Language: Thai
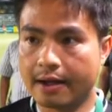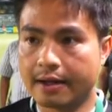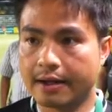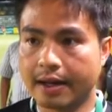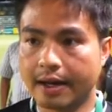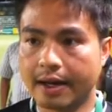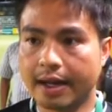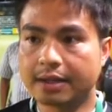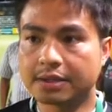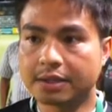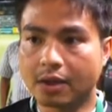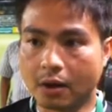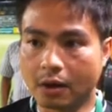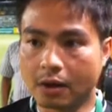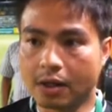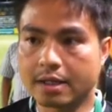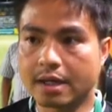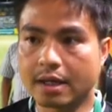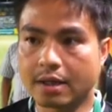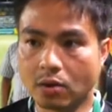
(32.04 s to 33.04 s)
ในเลขสอง
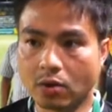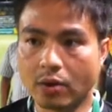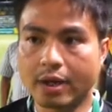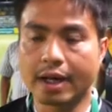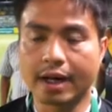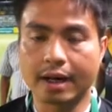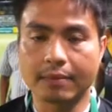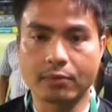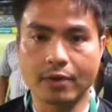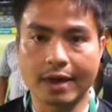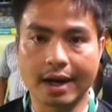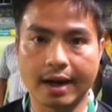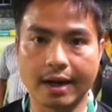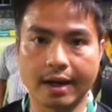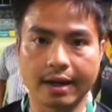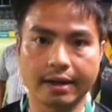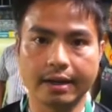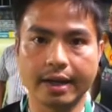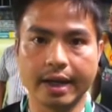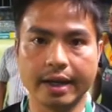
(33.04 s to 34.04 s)
ก็จะดูนะครับว่า
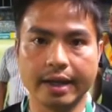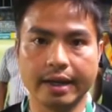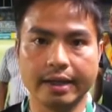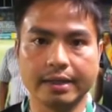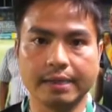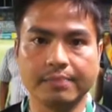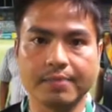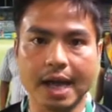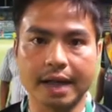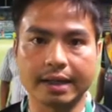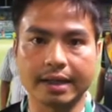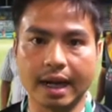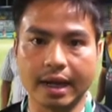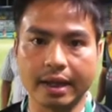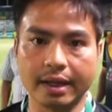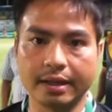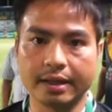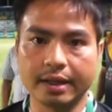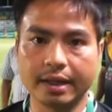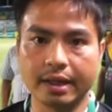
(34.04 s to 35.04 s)
ในตำแหน่งไหน
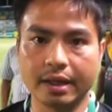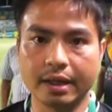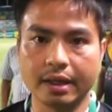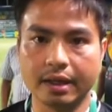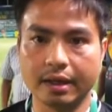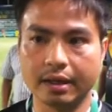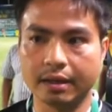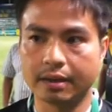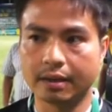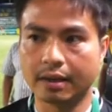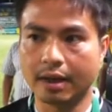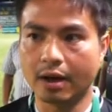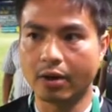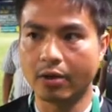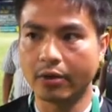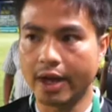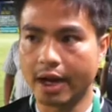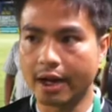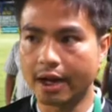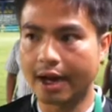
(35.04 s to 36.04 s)
ที่เรา
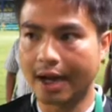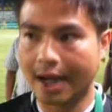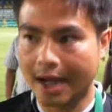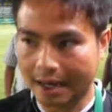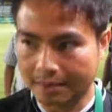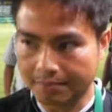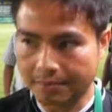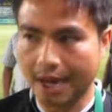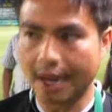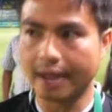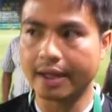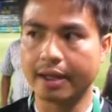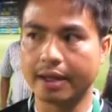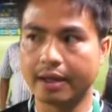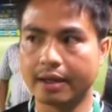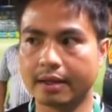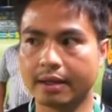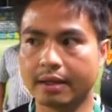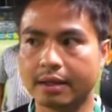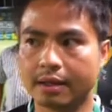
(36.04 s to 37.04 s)
ยังขาดไป
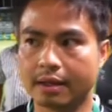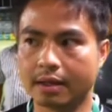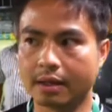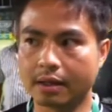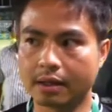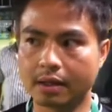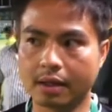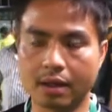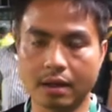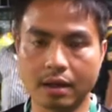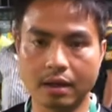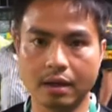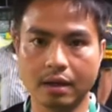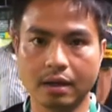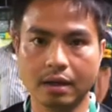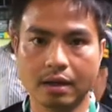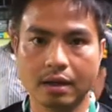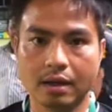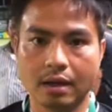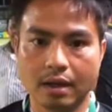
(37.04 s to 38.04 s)
แล้วก็
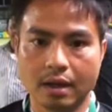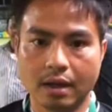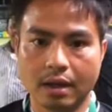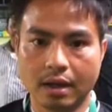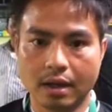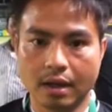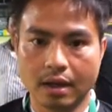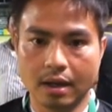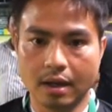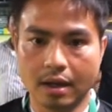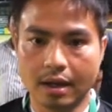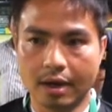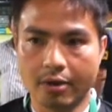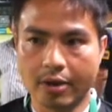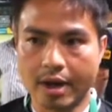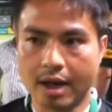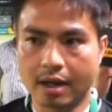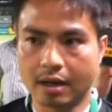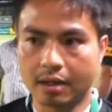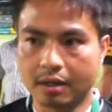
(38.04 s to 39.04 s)
เรา
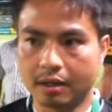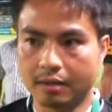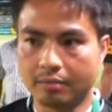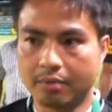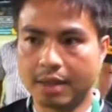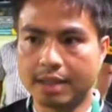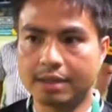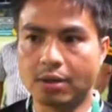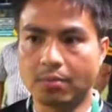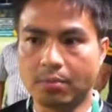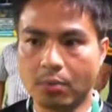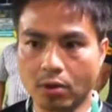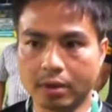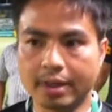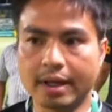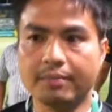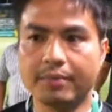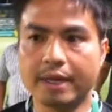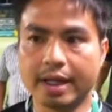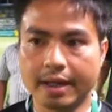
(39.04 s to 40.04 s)
ยังไม่สมบูร
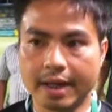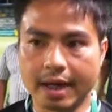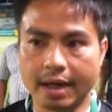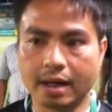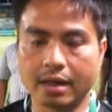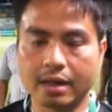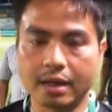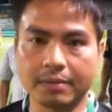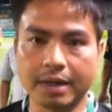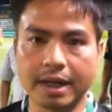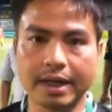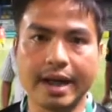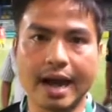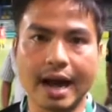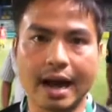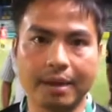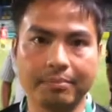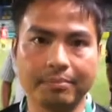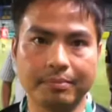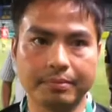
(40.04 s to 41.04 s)
ณ์เต็มที่นะก็จะพยา
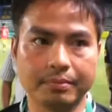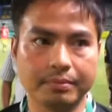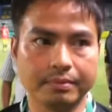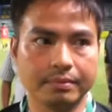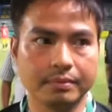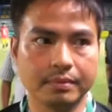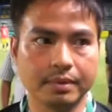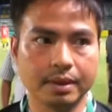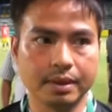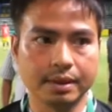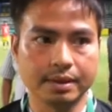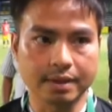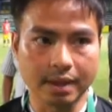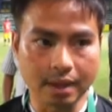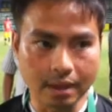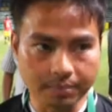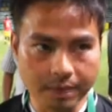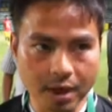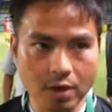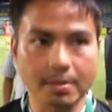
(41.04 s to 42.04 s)
ยามเส
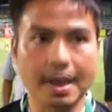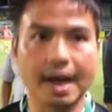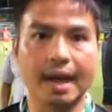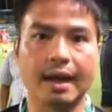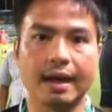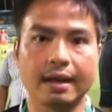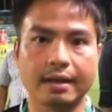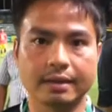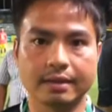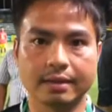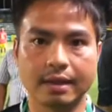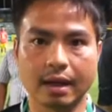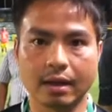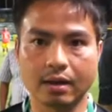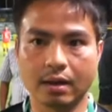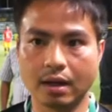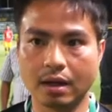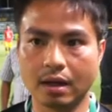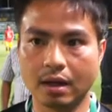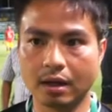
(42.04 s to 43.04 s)
ริมเข้ามาแต่
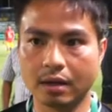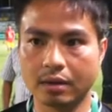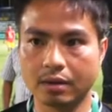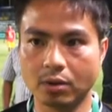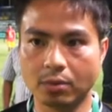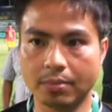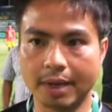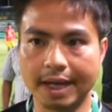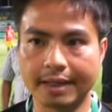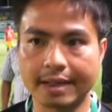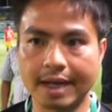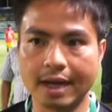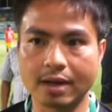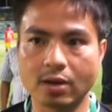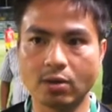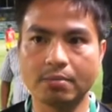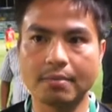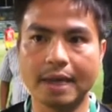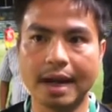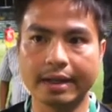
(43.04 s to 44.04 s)
ก็อยู่ภายใต้
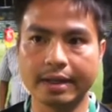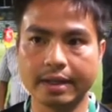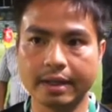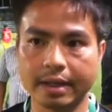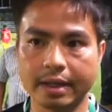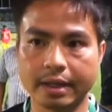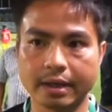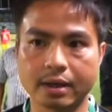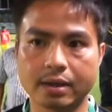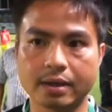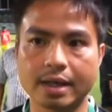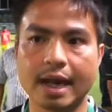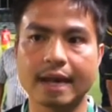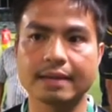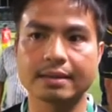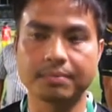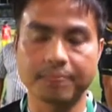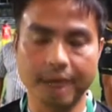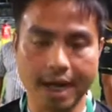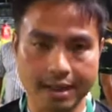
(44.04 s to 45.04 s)
งบมาที่ค่อนข้า
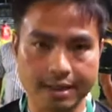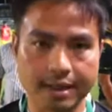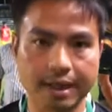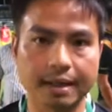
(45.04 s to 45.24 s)
งจำกัด